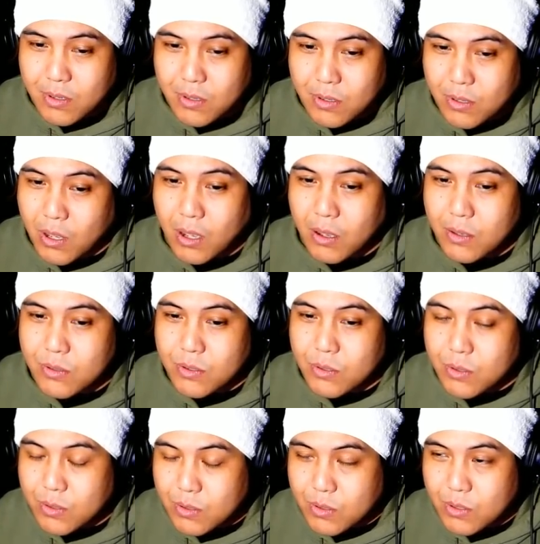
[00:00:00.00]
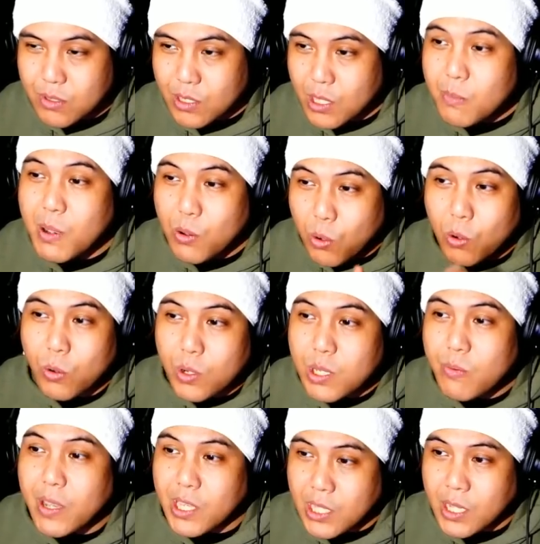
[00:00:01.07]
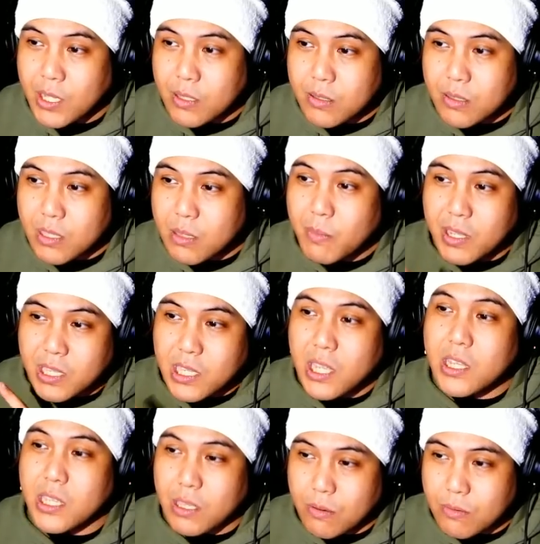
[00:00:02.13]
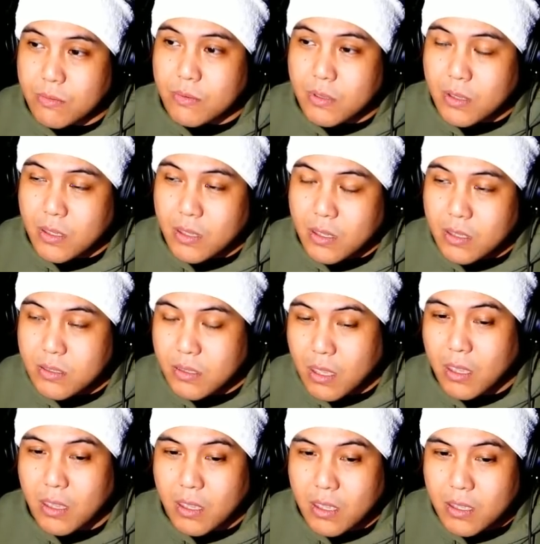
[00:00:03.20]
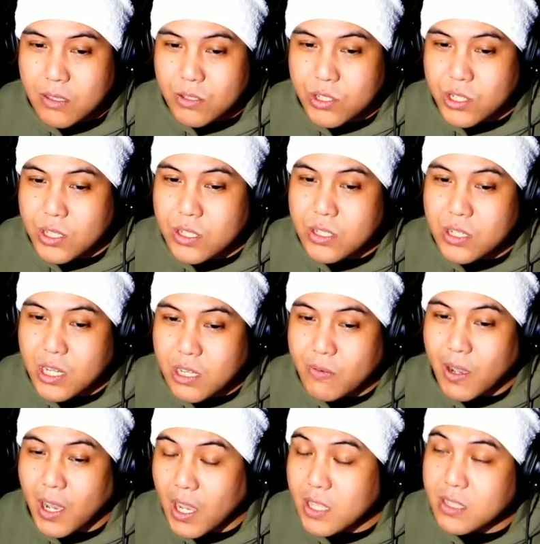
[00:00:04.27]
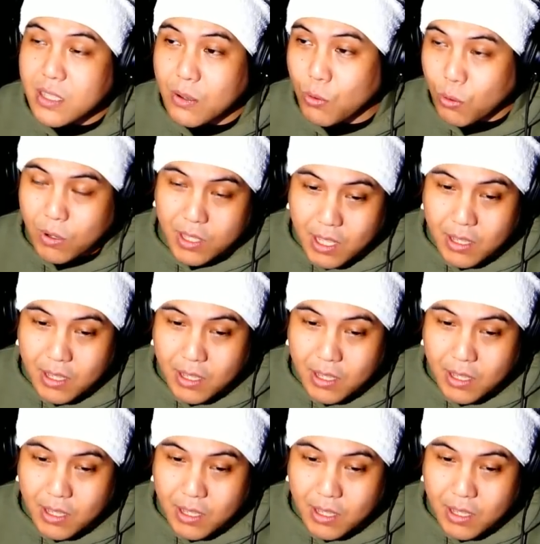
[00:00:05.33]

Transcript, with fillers: いや今ここにはいない、今家にいる、で神社には入ってこれないっ